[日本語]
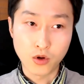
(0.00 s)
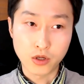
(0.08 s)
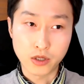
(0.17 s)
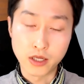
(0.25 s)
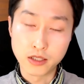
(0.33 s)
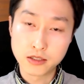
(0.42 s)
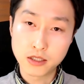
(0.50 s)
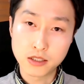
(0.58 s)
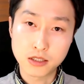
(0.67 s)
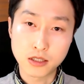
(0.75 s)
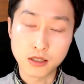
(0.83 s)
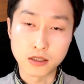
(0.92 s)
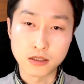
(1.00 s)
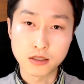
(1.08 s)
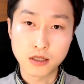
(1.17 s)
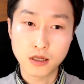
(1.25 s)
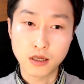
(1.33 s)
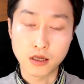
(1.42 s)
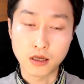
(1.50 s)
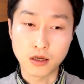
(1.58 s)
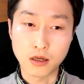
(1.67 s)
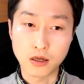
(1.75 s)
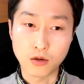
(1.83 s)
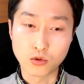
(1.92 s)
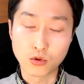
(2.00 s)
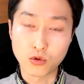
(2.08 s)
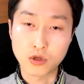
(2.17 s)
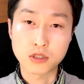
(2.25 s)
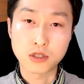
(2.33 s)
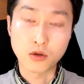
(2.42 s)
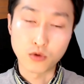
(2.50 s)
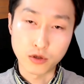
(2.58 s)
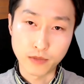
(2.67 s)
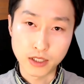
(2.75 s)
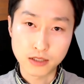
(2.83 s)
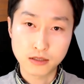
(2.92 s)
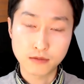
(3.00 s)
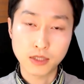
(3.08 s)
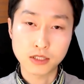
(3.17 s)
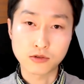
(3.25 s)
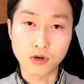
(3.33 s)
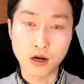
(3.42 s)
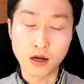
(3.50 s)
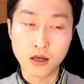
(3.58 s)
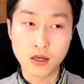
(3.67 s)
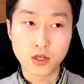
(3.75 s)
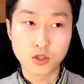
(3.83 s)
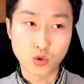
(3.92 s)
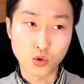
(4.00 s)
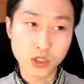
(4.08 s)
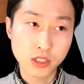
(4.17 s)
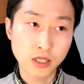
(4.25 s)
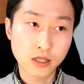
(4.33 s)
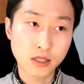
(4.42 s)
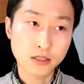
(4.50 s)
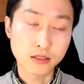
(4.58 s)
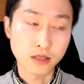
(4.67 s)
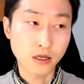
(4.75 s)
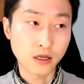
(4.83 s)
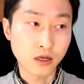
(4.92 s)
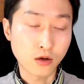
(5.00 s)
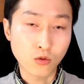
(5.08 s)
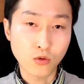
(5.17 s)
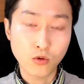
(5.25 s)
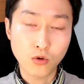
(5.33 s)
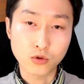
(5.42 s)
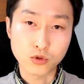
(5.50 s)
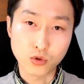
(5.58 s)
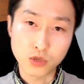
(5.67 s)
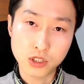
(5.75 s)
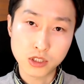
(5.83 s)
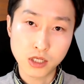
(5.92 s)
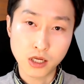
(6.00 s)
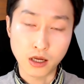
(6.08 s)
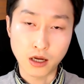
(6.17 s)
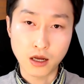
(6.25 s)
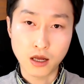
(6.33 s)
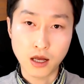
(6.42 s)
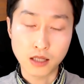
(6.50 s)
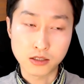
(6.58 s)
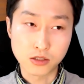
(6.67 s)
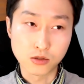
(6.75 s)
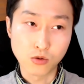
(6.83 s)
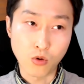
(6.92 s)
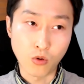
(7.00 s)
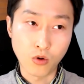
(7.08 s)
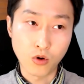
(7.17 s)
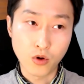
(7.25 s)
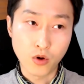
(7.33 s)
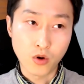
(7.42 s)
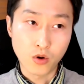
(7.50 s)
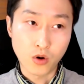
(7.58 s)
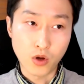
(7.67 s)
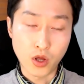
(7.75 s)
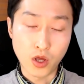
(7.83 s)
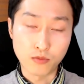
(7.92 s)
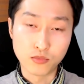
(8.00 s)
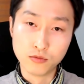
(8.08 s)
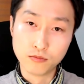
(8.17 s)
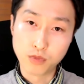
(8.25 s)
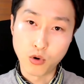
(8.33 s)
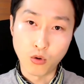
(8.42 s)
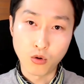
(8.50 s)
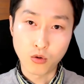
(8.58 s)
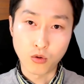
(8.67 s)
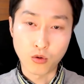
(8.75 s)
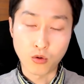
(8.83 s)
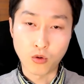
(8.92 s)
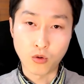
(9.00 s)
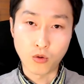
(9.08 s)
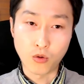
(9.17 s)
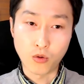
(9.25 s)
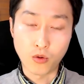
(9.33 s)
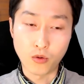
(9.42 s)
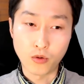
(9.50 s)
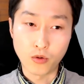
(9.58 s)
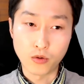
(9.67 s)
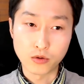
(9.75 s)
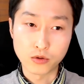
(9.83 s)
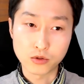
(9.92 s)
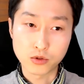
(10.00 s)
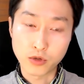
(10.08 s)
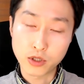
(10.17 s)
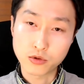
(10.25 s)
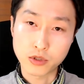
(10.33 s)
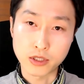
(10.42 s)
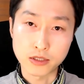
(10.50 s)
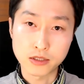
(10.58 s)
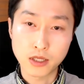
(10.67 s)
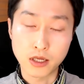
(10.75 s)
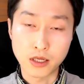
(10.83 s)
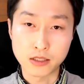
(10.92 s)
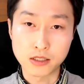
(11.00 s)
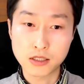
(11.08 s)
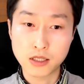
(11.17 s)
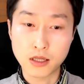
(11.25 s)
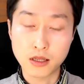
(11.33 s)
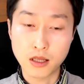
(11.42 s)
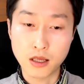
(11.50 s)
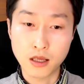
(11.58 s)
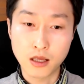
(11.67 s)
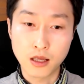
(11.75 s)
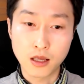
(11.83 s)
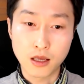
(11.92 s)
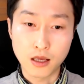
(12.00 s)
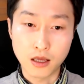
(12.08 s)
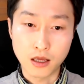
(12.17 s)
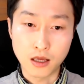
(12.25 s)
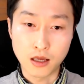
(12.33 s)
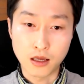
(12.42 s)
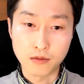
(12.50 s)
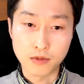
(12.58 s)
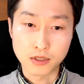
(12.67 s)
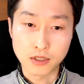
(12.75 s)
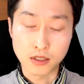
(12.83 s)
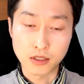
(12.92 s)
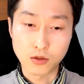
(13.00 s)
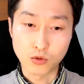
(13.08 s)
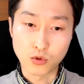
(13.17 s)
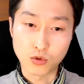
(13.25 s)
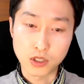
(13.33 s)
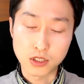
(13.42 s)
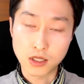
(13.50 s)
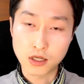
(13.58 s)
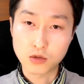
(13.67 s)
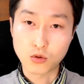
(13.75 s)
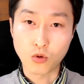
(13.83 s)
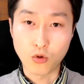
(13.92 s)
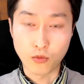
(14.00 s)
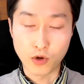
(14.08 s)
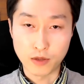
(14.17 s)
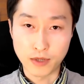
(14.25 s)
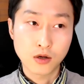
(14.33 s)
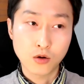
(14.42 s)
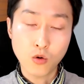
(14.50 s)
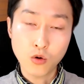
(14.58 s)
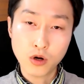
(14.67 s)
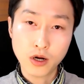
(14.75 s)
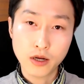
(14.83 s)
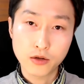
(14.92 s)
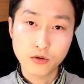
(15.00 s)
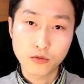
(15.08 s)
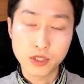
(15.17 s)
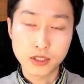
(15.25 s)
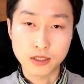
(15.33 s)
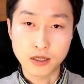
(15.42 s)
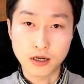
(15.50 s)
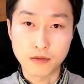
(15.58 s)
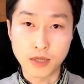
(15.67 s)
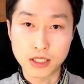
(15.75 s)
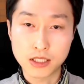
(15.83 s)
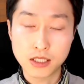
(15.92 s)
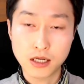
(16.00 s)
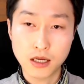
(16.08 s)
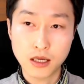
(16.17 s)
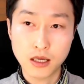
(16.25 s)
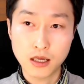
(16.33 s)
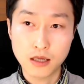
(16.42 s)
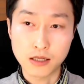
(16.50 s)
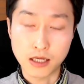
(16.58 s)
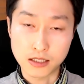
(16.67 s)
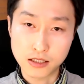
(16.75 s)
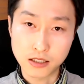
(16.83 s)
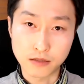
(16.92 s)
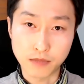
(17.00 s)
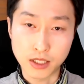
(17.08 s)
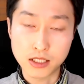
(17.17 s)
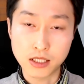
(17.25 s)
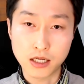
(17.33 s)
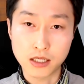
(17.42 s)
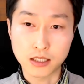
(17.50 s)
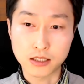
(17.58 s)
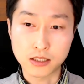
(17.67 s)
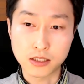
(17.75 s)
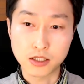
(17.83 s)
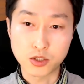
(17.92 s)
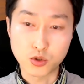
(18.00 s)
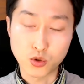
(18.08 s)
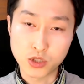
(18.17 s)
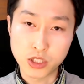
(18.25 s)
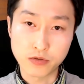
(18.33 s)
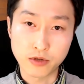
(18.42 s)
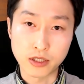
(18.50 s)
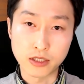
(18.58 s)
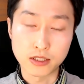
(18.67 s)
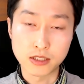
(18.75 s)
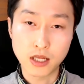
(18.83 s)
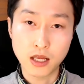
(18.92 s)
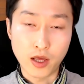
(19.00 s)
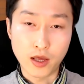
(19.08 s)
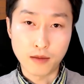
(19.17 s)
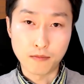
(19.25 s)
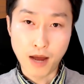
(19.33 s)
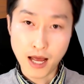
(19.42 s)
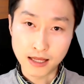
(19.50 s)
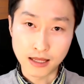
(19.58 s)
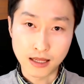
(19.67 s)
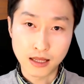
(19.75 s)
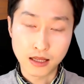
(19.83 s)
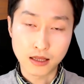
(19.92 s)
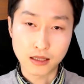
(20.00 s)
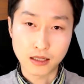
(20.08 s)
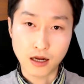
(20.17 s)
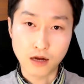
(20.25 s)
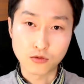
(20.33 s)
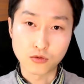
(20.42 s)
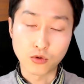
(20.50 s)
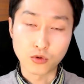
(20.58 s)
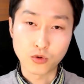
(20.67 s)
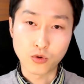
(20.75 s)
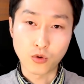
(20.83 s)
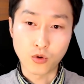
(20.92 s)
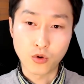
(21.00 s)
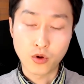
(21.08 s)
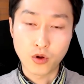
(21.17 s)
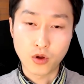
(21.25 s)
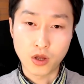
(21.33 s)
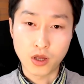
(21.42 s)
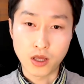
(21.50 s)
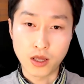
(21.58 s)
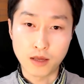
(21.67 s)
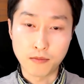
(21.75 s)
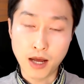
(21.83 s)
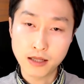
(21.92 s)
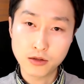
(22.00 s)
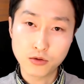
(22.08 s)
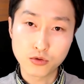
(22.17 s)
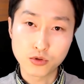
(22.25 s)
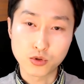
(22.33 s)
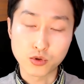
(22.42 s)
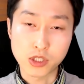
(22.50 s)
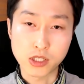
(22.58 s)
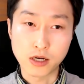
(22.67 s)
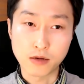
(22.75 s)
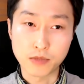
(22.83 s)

厳選してですね、えー、お届けしております。まずは、助詞縁ですね。今後、助詞縁、発音、え文法、この、それぞれですね、続けて、えー、皆さんにお届けしたいと思います。今回の皆さんが間違えやすい、間違いやすい助詞はですね、えー、マン、韓国語の、えー、マンという助詞が